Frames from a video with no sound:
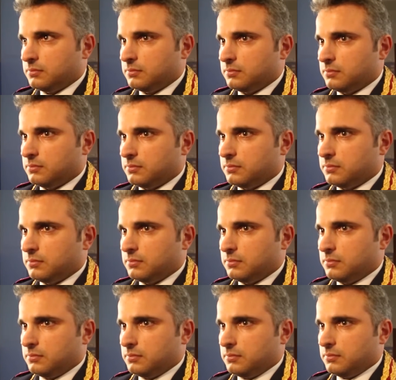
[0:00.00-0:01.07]
Operazione
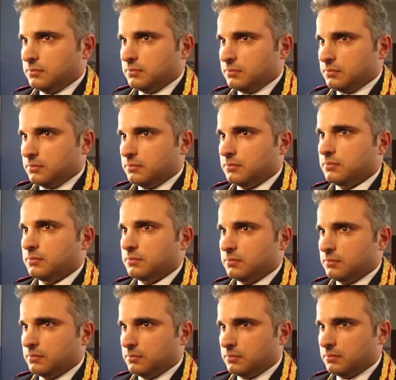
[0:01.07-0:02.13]
antidroga,
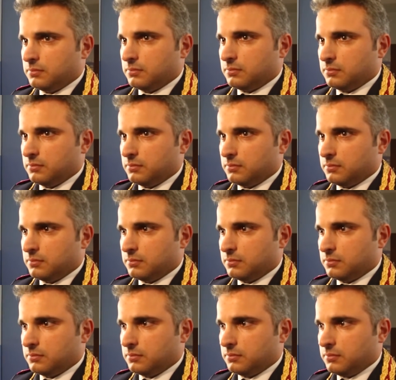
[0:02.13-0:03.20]
quanta droga
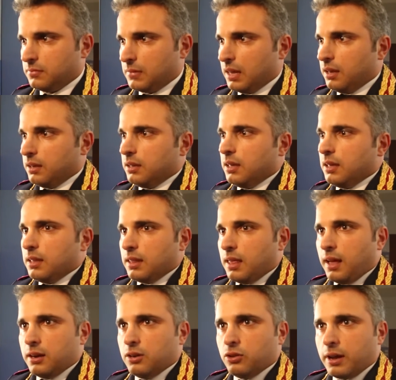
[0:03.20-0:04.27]
avete sequestrato?
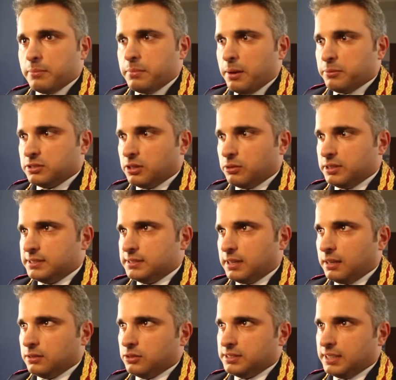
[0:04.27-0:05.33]
Allora, abbiamo
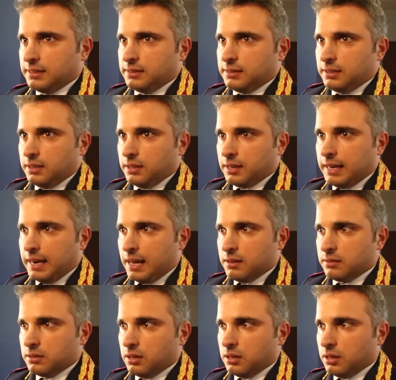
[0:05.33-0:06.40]
sequestrato 7,
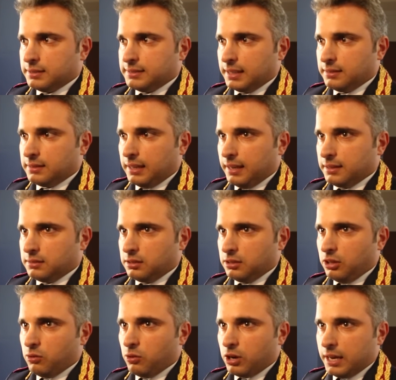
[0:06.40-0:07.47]
uh, 7 etti
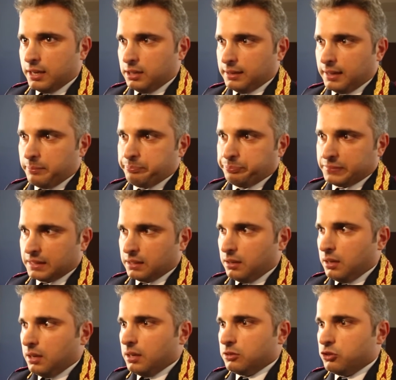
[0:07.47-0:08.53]
di cocaina.
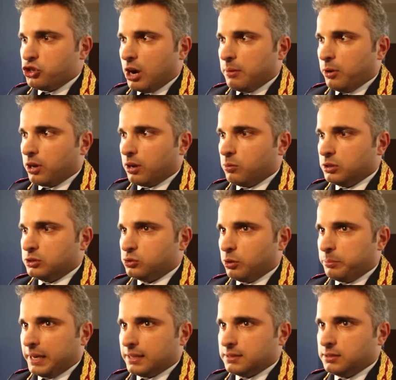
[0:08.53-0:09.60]
Diciamo che questa
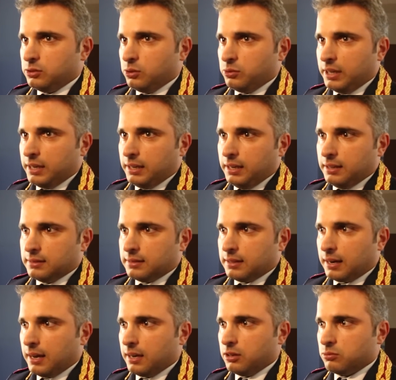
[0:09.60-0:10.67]
operazione
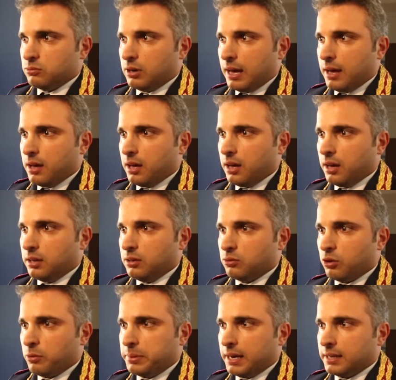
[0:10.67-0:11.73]
rientra in,
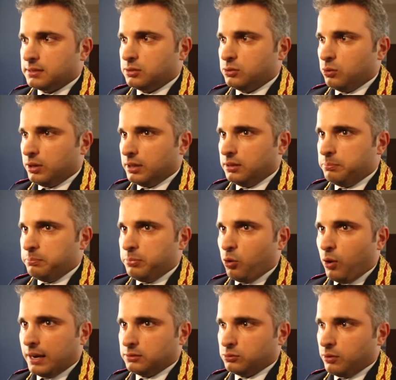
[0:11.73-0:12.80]
un'operazione di più
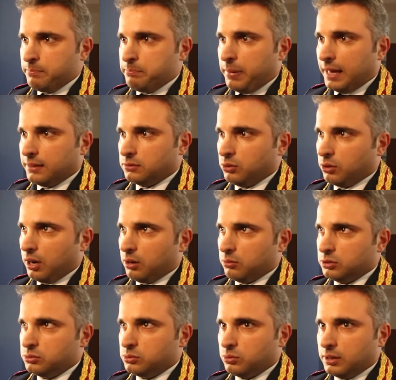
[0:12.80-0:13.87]
alto impatto che la
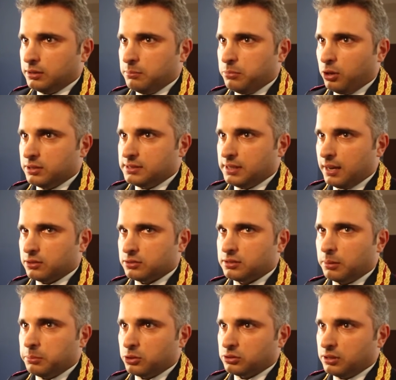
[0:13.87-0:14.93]
questura di Bolzano
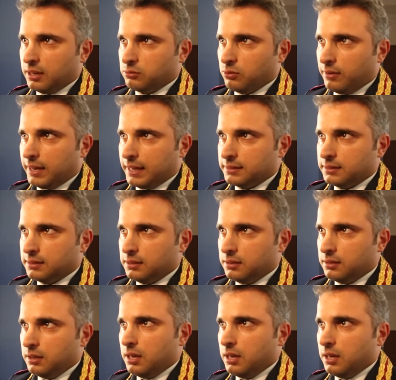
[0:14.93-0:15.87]
sta portando avanti,